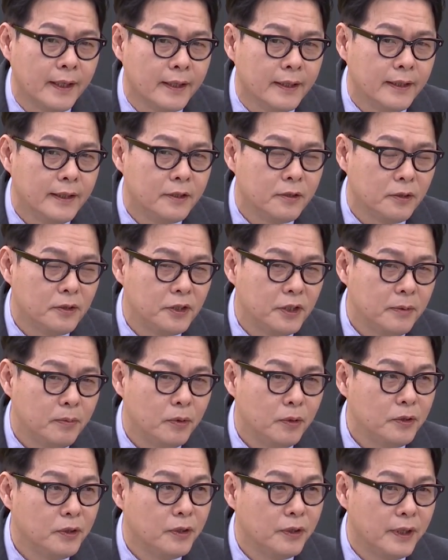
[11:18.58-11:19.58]

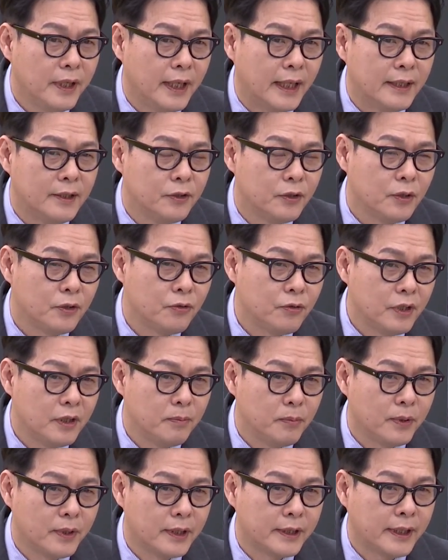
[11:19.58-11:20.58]
2015년에 안철수
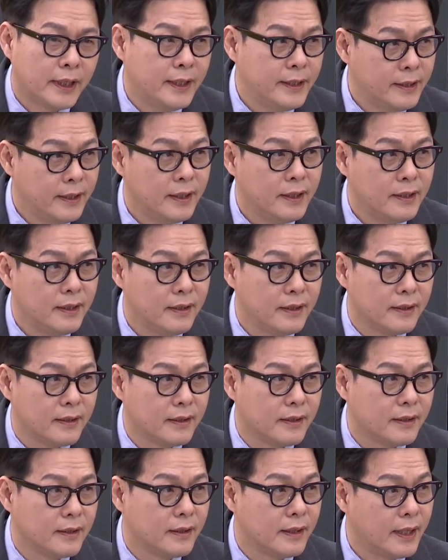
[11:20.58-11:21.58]
대표가
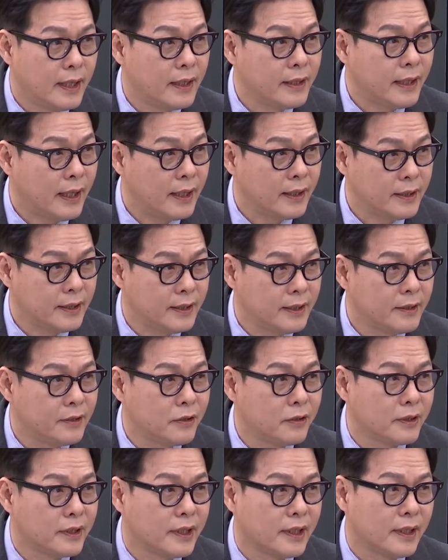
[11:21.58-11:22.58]
탈당을 하기
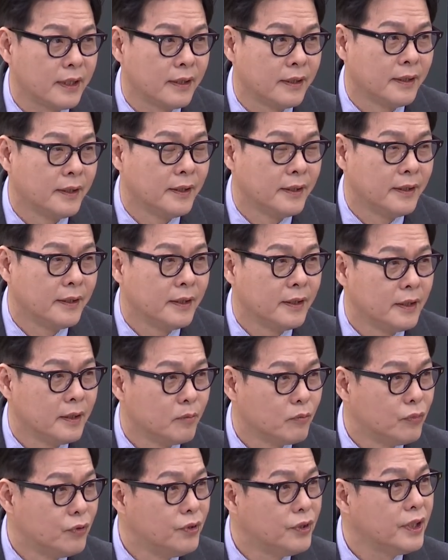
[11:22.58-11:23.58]
직전에
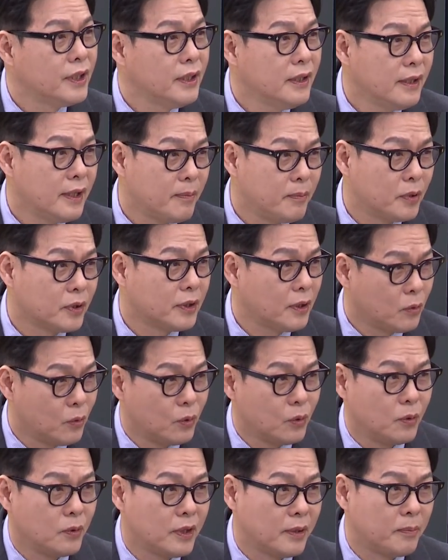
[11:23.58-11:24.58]
문재인 대표, 그때
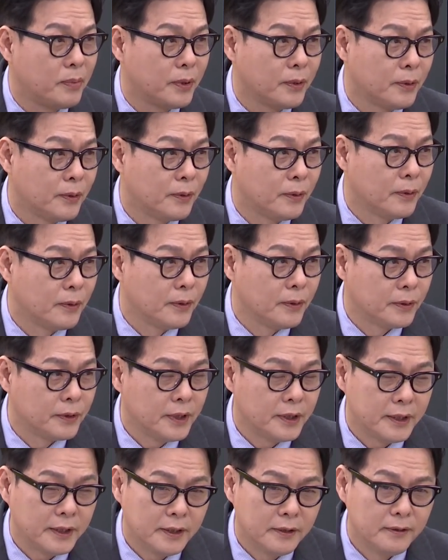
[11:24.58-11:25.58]
공동대표 그렇죠.
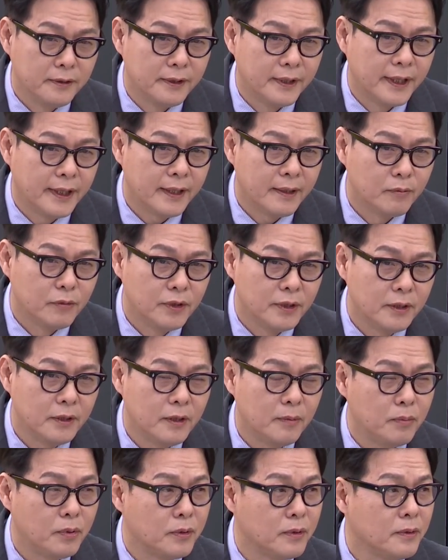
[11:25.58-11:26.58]
체제였는데 네. 문재인
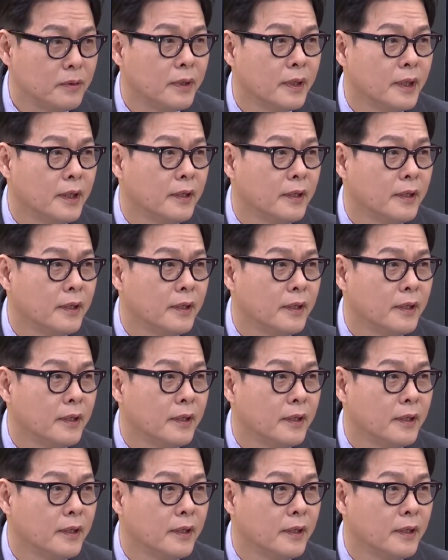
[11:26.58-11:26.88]
대표는